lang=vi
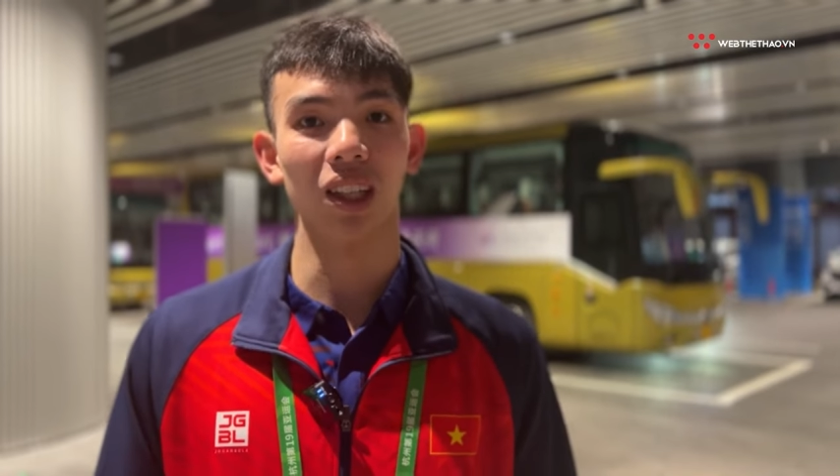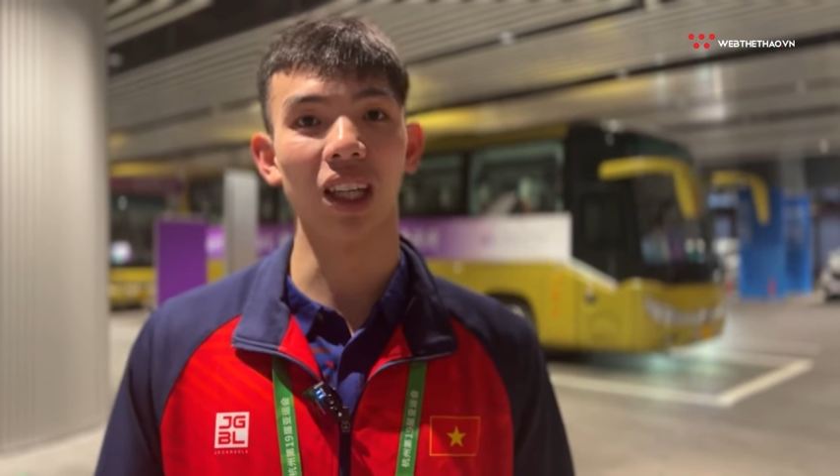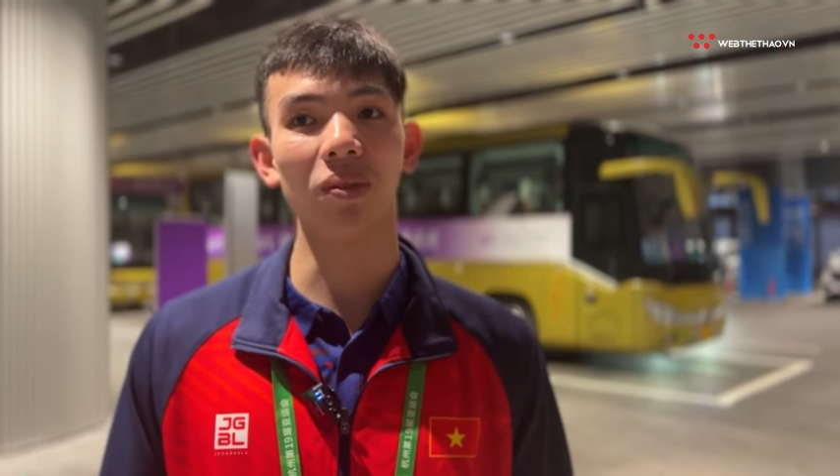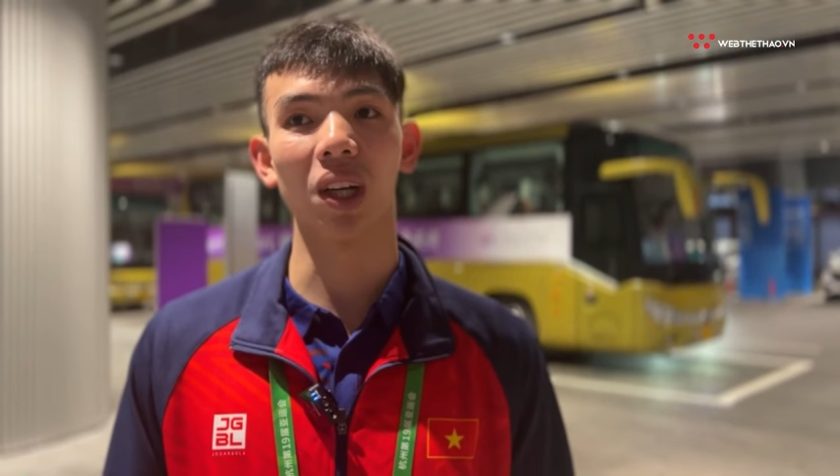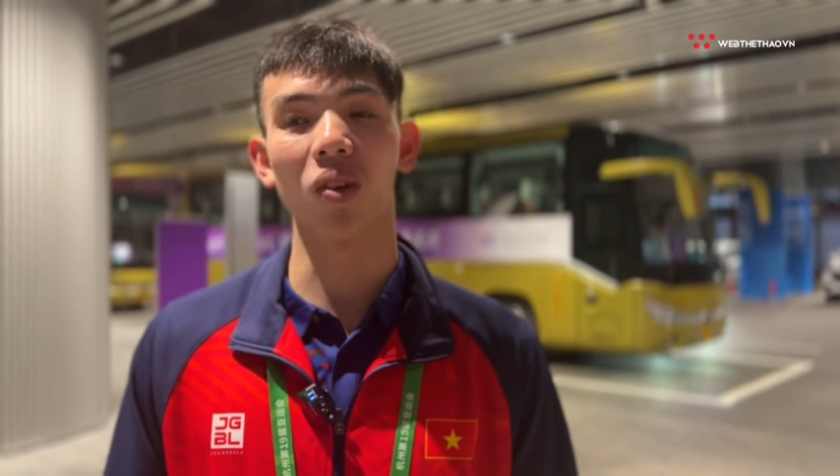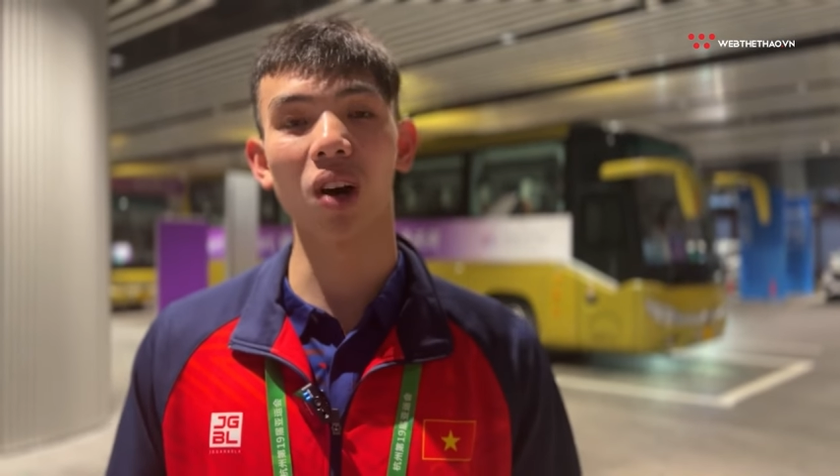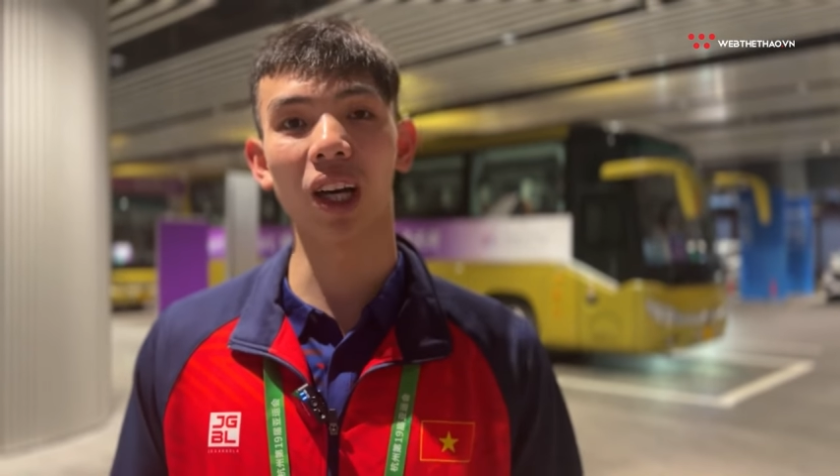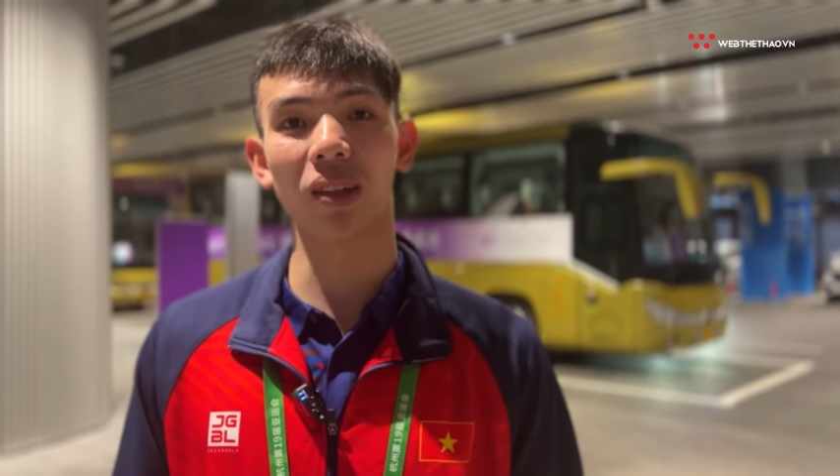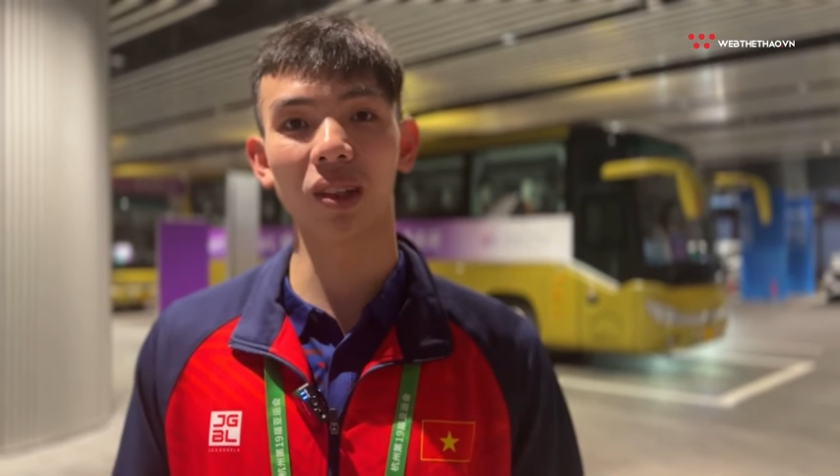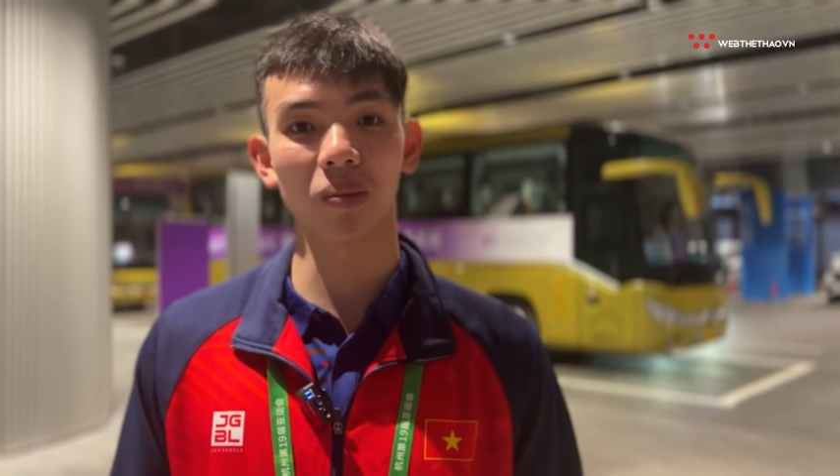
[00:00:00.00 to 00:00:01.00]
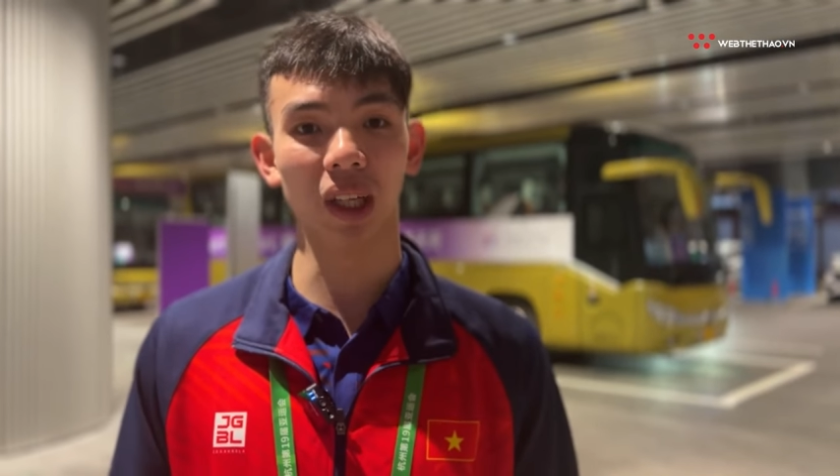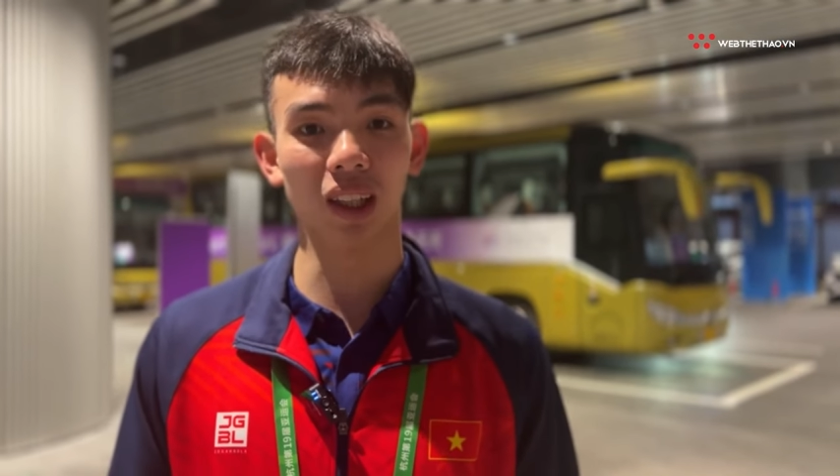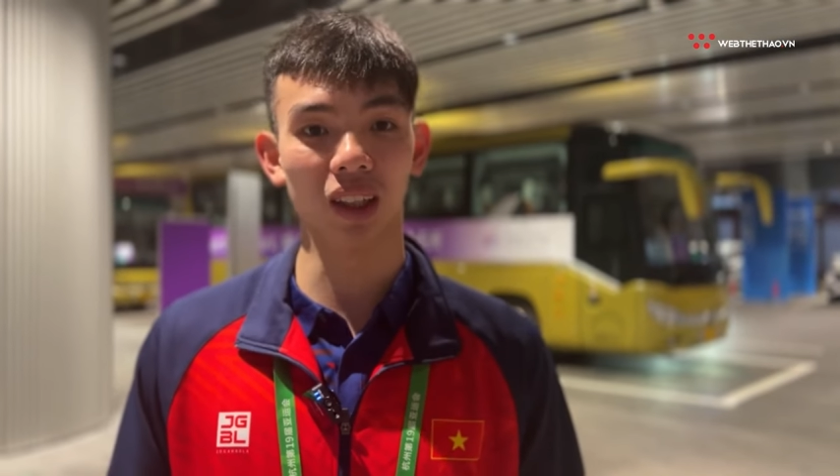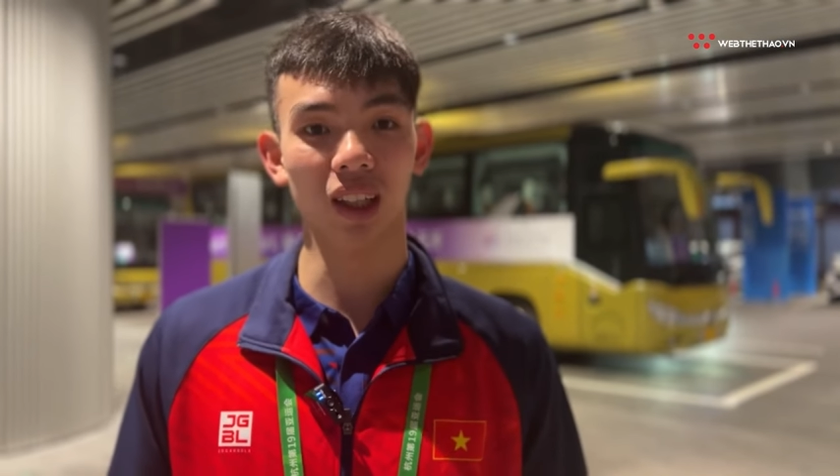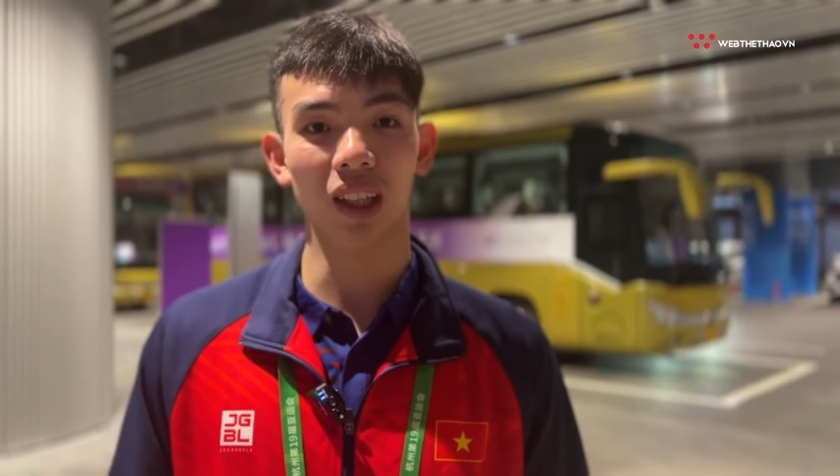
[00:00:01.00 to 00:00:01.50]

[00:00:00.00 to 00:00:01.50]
thì em phải cố gắng hết sức mình thôi